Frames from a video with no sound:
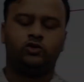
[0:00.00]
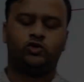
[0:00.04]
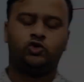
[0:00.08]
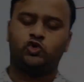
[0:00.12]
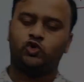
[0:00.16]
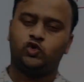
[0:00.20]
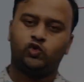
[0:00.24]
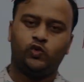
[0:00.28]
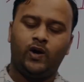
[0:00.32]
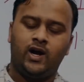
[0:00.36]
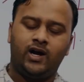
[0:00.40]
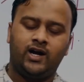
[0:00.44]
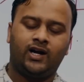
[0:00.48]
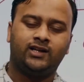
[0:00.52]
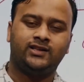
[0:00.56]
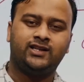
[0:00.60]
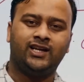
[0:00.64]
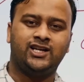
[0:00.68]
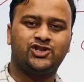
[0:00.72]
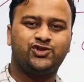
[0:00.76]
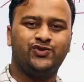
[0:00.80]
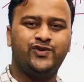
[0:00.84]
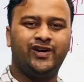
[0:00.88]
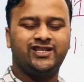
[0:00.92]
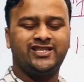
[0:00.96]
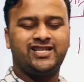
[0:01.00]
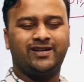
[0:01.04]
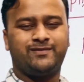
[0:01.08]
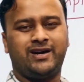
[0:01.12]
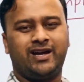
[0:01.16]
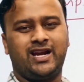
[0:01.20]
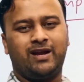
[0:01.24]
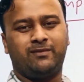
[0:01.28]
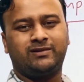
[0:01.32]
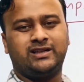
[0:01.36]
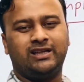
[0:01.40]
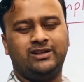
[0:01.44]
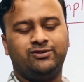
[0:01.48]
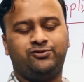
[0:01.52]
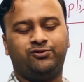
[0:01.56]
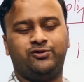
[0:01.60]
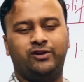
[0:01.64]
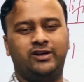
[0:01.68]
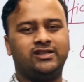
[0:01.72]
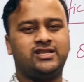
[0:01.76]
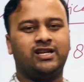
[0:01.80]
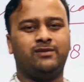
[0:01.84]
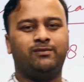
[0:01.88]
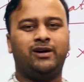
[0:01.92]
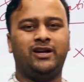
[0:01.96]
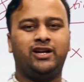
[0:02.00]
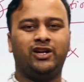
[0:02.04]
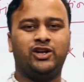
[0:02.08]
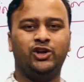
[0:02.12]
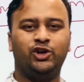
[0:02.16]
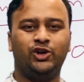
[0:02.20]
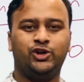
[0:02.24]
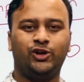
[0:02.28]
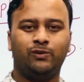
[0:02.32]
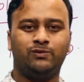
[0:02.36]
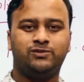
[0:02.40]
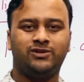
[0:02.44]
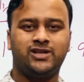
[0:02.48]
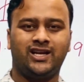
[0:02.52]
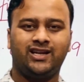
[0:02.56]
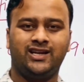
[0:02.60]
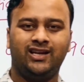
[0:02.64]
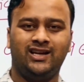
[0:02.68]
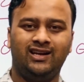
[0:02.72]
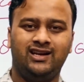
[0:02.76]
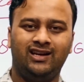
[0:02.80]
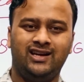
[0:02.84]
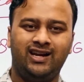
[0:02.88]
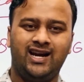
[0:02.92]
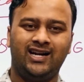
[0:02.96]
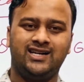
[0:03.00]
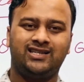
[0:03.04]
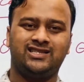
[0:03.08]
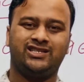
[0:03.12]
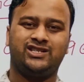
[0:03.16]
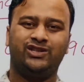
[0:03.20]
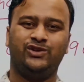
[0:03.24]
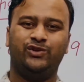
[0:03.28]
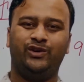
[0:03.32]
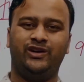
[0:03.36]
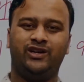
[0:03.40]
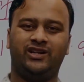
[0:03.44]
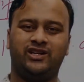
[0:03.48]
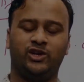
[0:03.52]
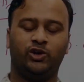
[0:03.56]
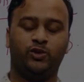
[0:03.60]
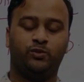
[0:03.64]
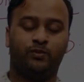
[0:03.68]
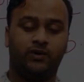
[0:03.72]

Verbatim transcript: स्वागत है स्टूडेंट्स एक बार आपका फिर से हमारे यूट्यूब चैनल लेट्स डू इट के